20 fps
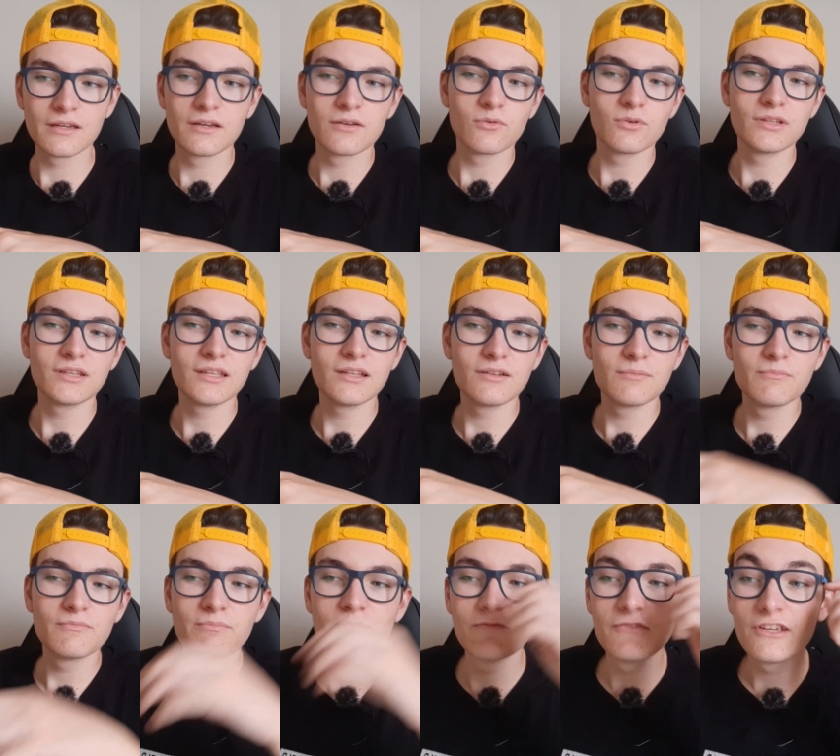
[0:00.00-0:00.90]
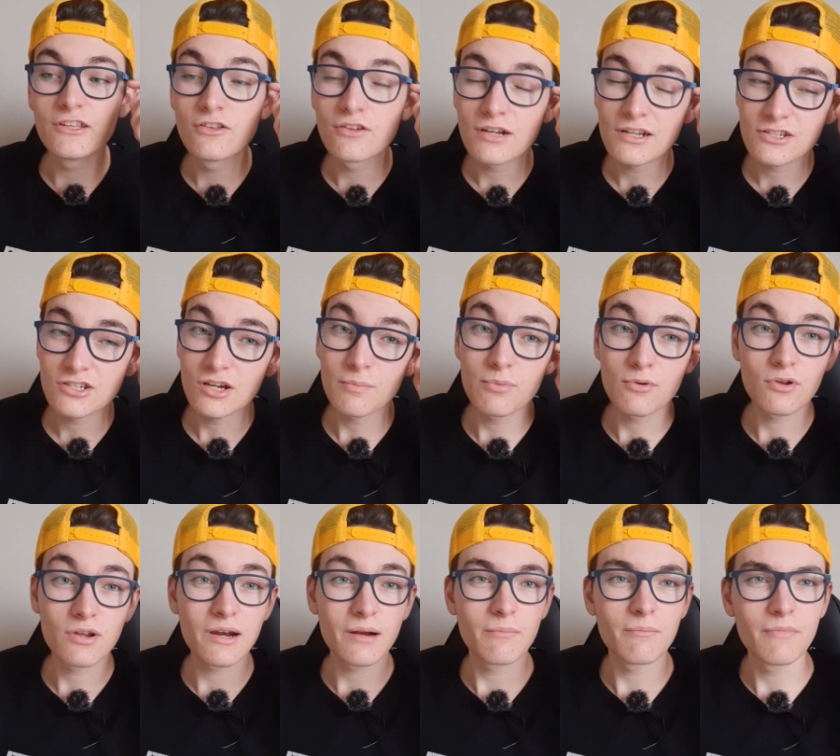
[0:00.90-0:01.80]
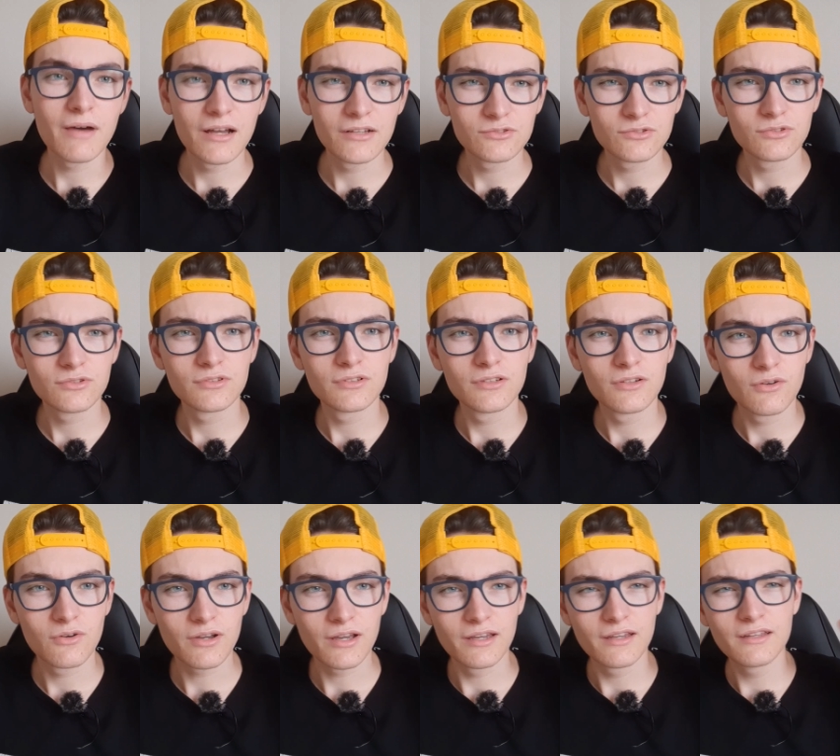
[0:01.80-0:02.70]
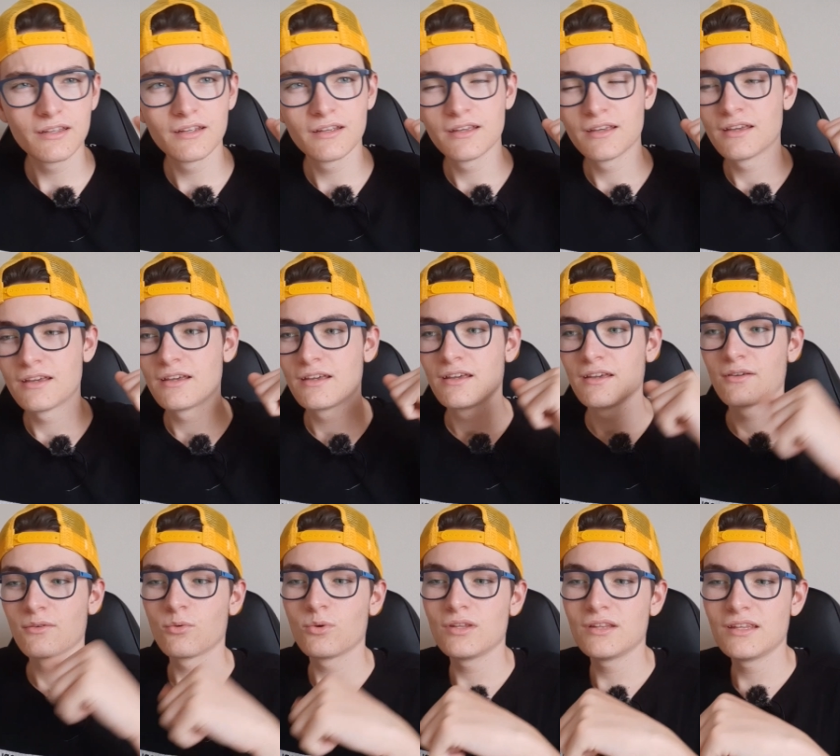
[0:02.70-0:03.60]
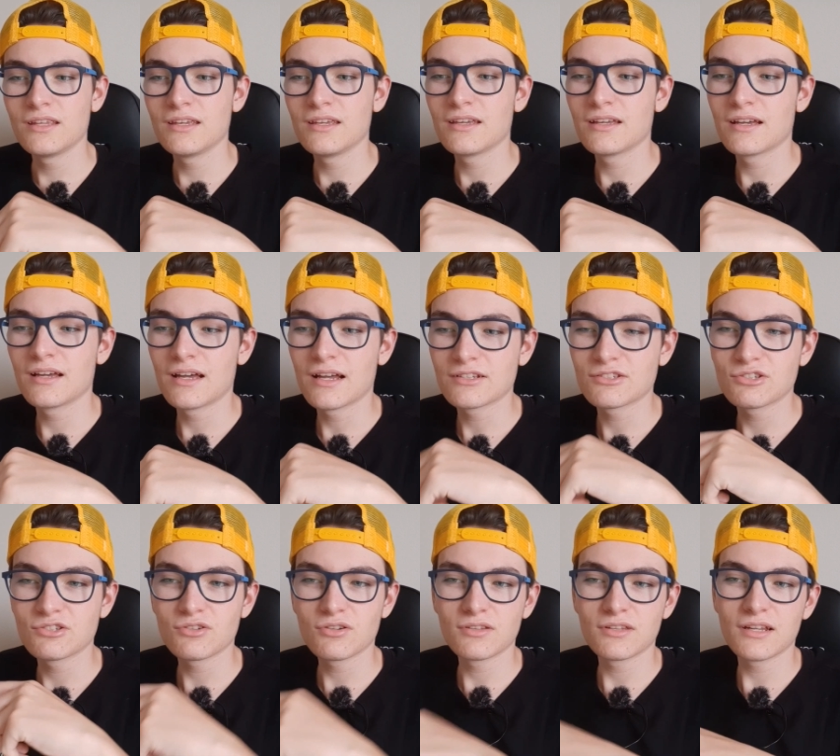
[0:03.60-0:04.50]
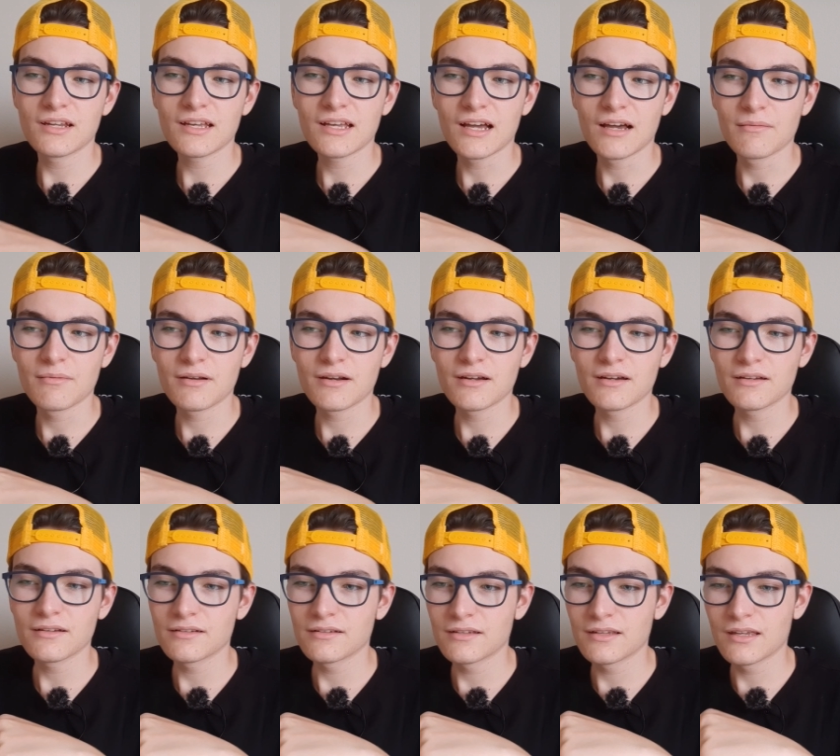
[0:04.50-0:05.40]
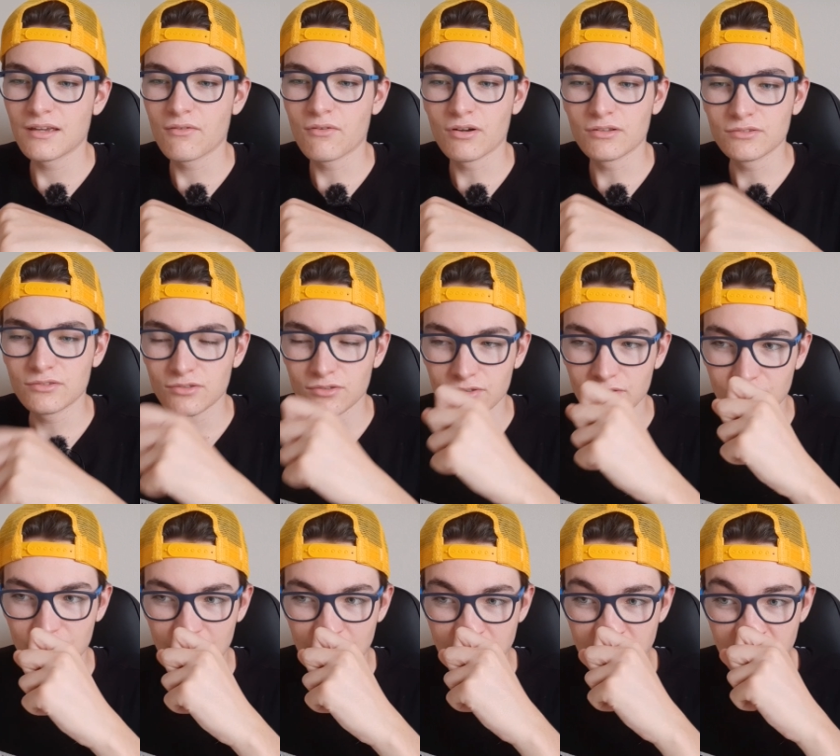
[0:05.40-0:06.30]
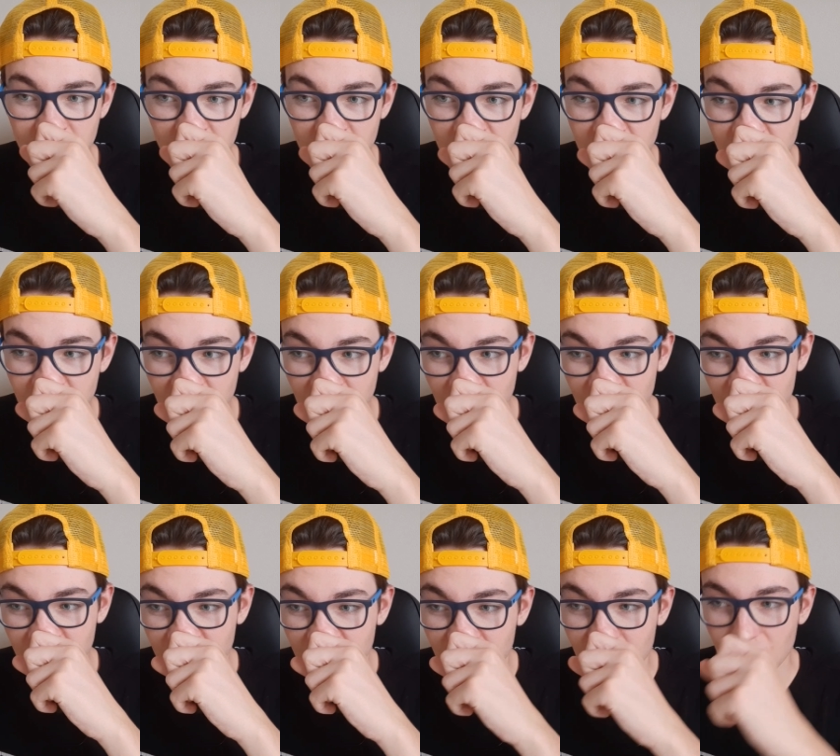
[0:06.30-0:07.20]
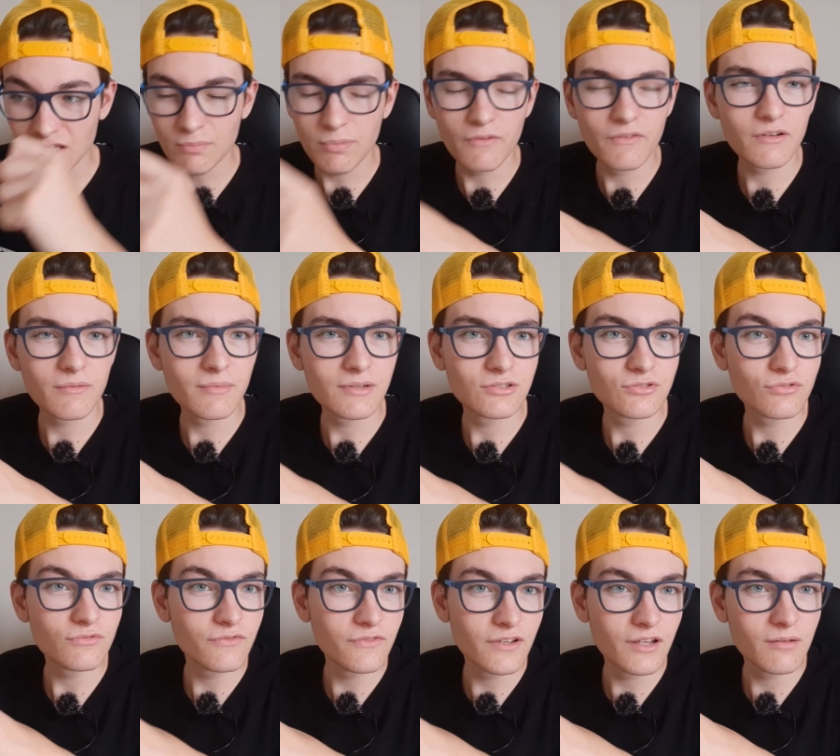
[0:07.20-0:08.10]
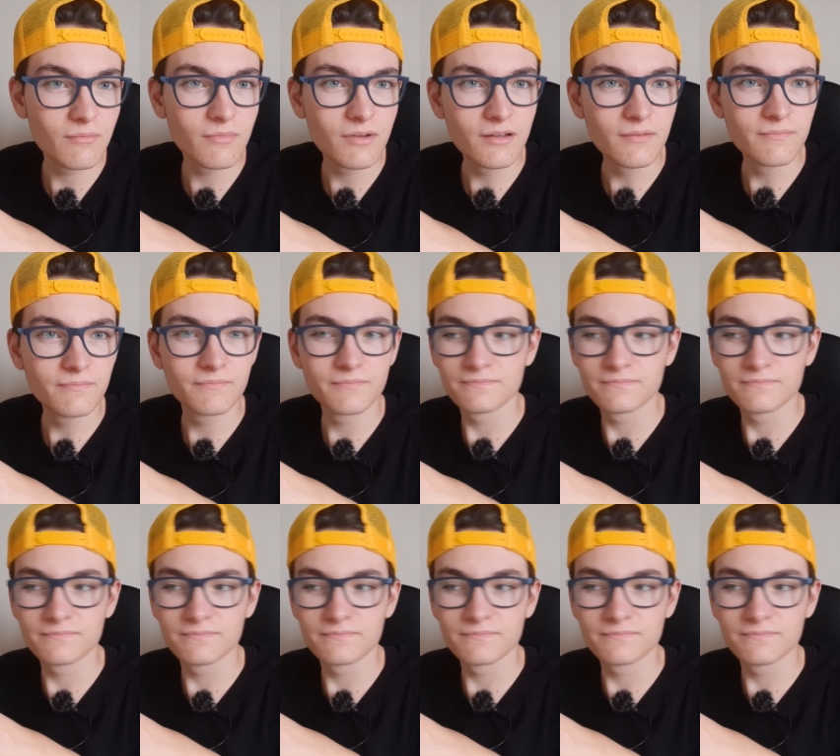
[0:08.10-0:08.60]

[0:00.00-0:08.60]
quindi il video era già programmato, ok? Quindi ha acceso la telecamera e quando l'ha accesa, dopo aver messo il film,